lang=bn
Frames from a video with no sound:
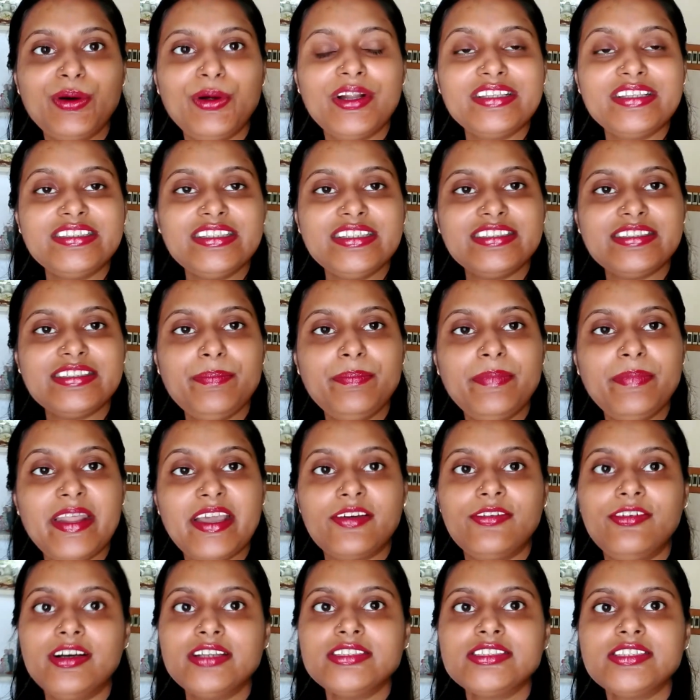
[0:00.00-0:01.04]
কি করেছি যে
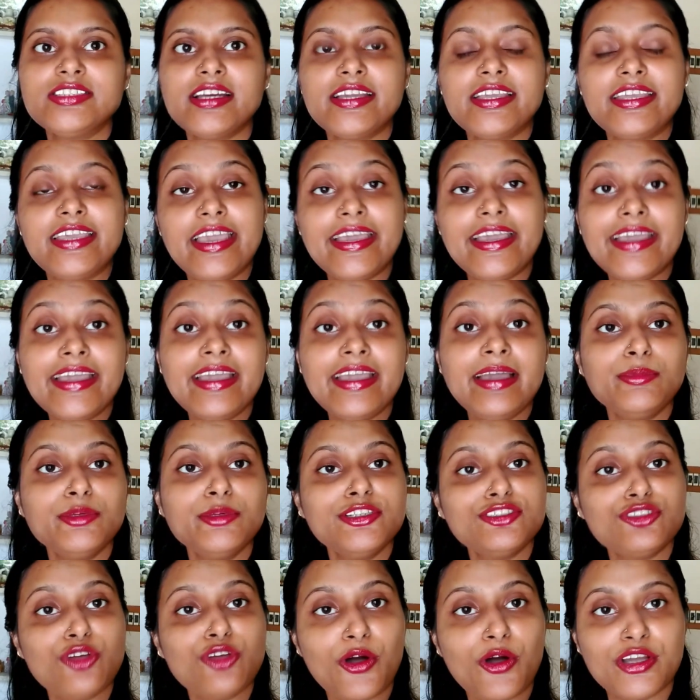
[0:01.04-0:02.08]
ব্রেকফাস্টটা খেয়ে
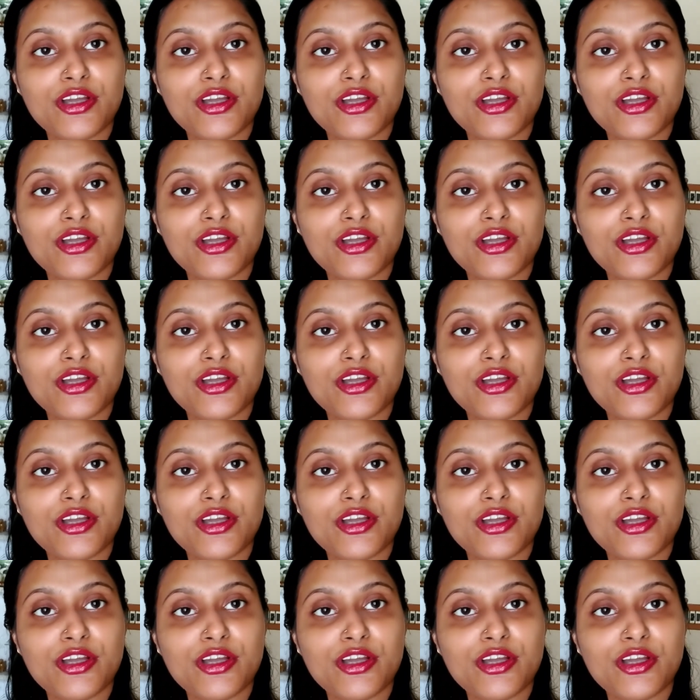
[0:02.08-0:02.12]
আমি